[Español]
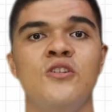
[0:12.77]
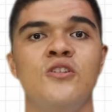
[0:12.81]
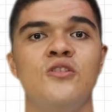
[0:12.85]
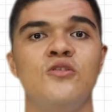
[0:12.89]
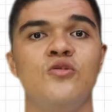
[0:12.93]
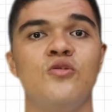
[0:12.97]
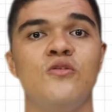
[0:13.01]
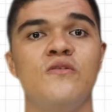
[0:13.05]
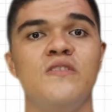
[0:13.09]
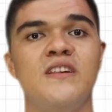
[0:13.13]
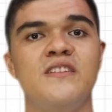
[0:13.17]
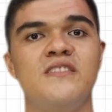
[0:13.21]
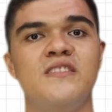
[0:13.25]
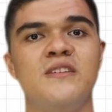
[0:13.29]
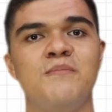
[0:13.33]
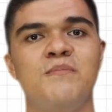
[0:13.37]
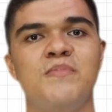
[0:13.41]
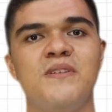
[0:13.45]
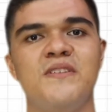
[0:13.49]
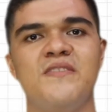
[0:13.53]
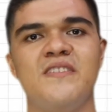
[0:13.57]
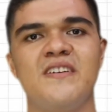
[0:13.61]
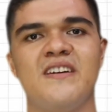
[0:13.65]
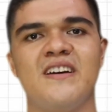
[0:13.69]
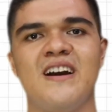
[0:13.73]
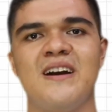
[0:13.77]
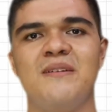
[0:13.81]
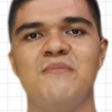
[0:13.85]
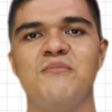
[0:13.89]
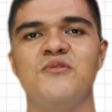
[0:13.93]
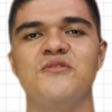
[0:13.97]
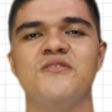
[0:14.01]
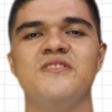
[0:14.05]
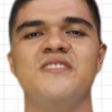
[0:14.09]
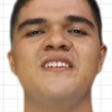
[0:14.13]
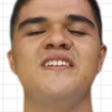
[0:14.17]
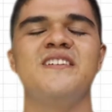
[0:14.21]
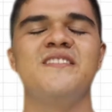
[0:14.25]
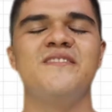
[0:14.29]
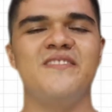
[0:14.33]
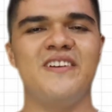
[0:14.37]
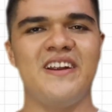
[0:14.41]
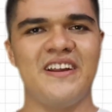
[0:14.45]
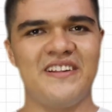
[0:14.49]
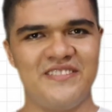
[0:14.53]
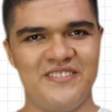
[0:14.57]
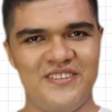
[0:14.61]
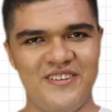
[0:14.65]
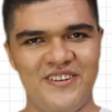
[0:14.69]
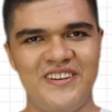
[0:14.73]
donde simplificamos
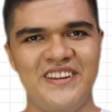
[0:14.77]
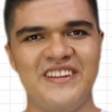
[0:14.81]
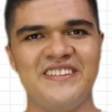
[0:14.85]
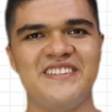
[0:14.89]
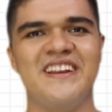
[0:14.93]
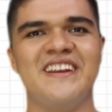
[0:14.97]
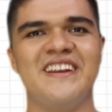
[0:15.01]
fracciones